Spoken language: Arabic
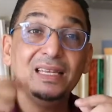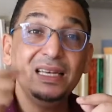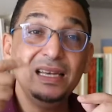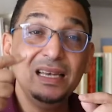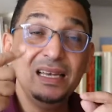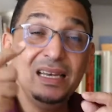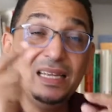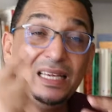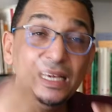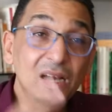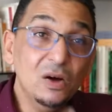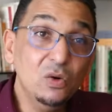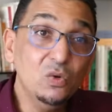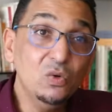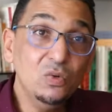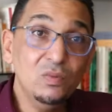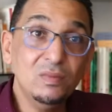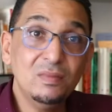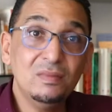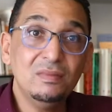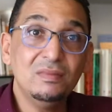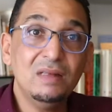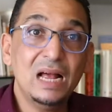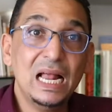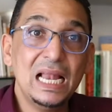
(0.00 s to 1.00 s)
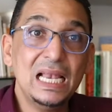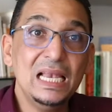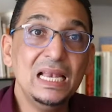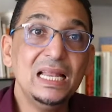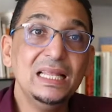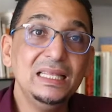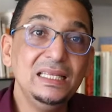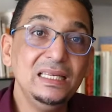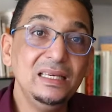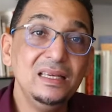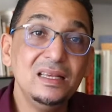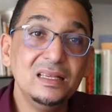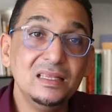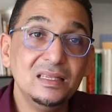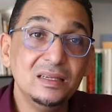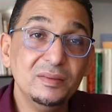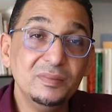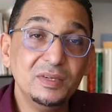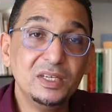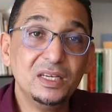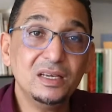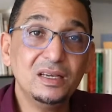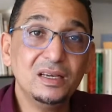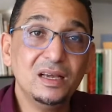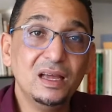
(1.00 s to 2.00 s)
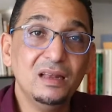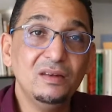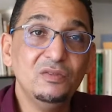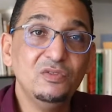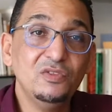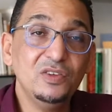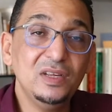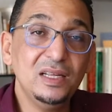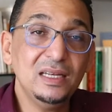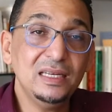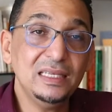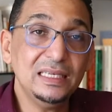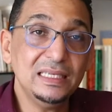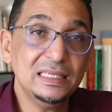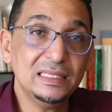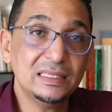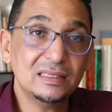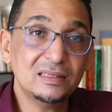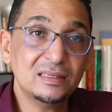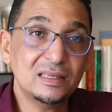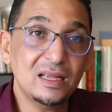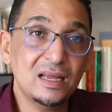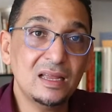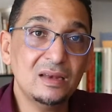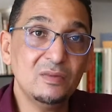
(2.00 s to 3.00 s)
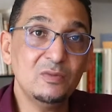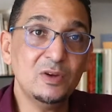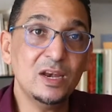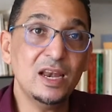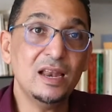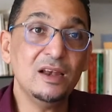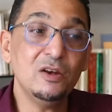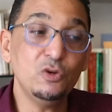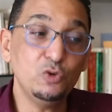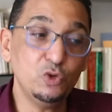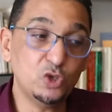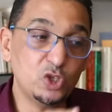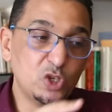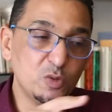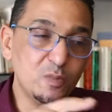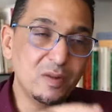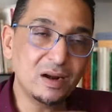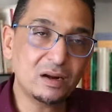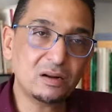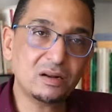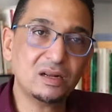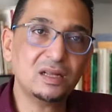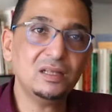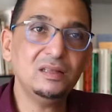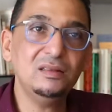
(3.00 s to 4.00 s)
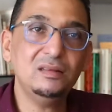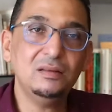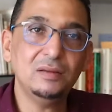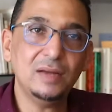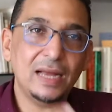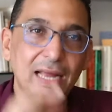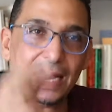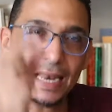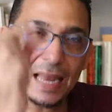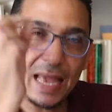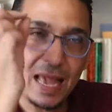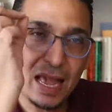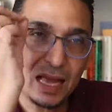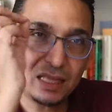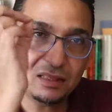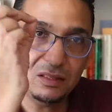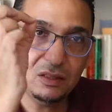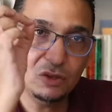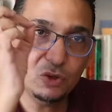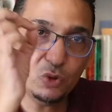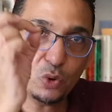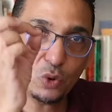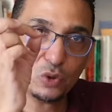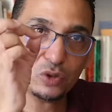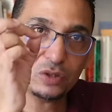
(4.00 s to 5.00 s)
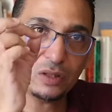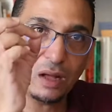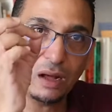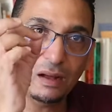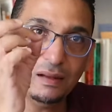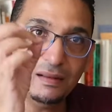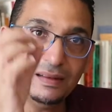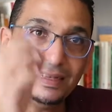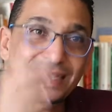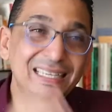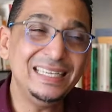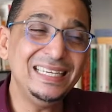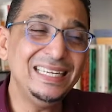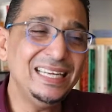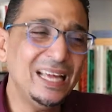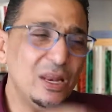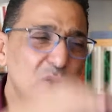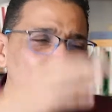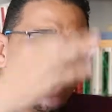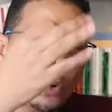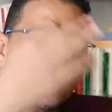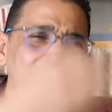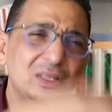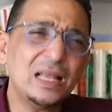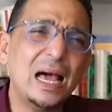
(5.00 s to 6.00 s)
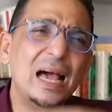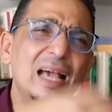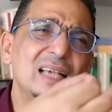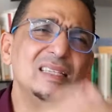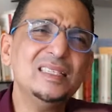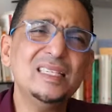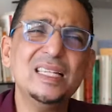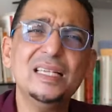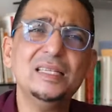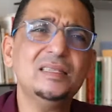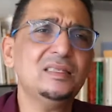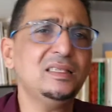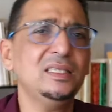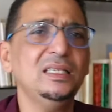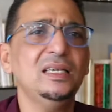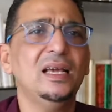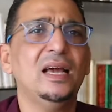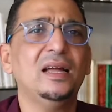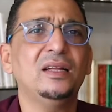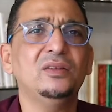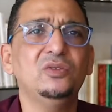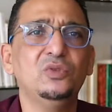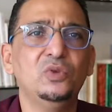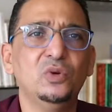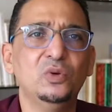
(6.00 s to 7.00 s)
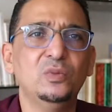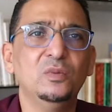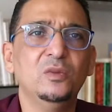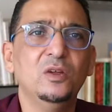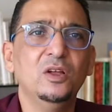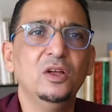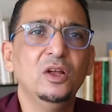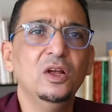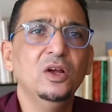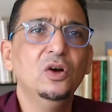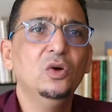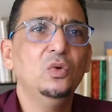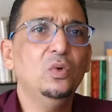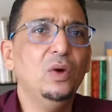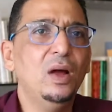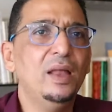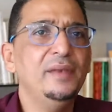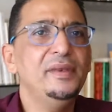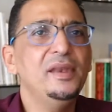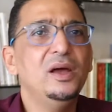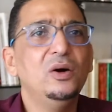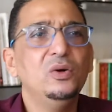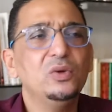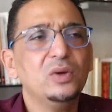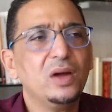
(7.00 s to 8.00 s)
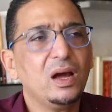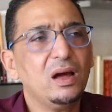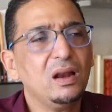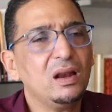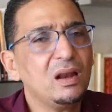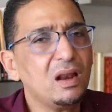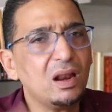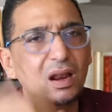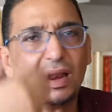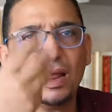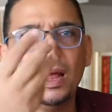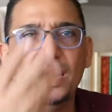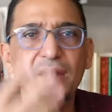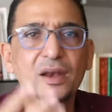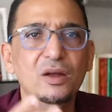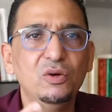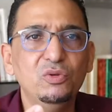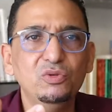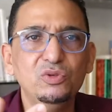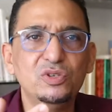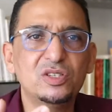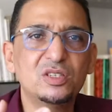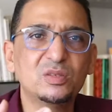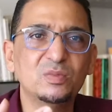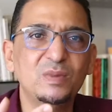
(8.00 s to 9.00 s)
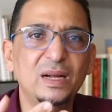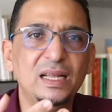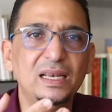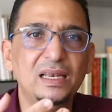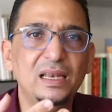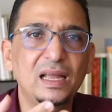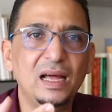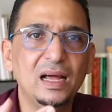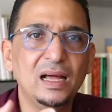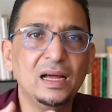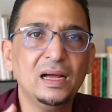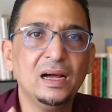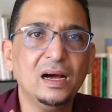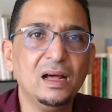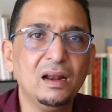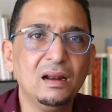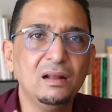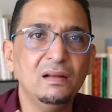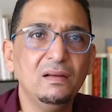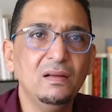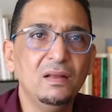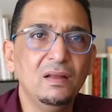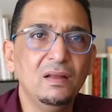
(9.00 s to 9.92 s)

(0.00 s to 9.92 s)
اليوم الذي يتمكن فيه الانسان من انه يتمرد على هذه النقطه اللي هي نقطه اساسيه عندهم وانه يقرر انه يسمع للاخر